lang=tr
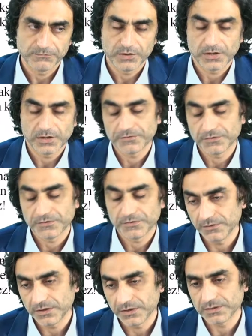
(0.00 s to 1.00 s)
veya
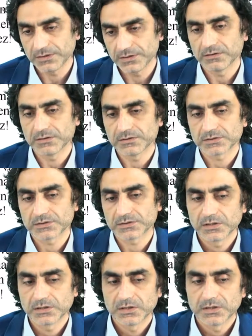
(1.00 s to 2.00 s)
fiil veya davranış